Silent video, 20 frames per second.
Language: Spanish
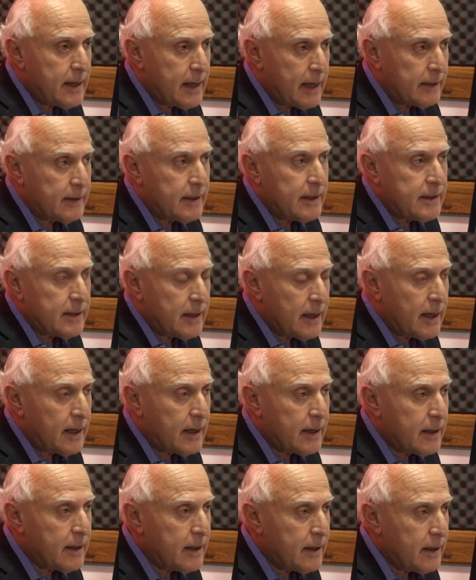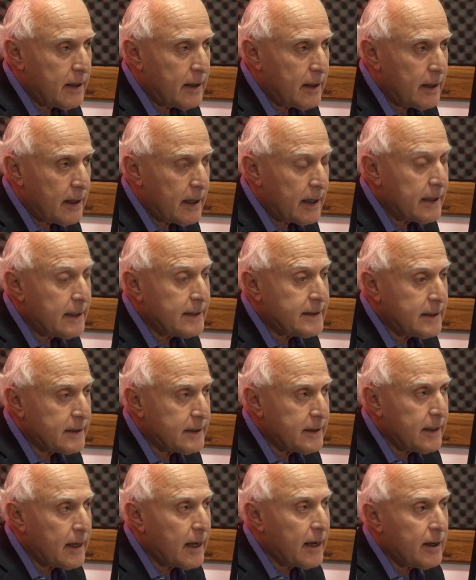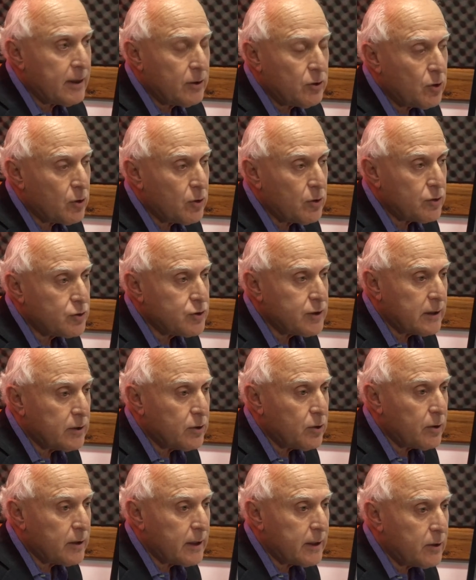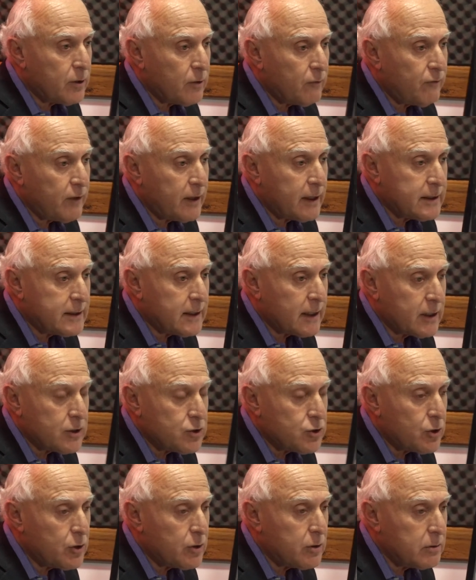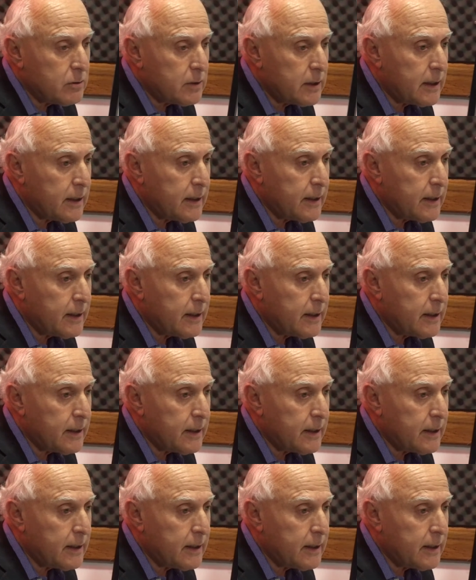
y atender eh, las necesidades de todos los sectores. Fíjese que yo,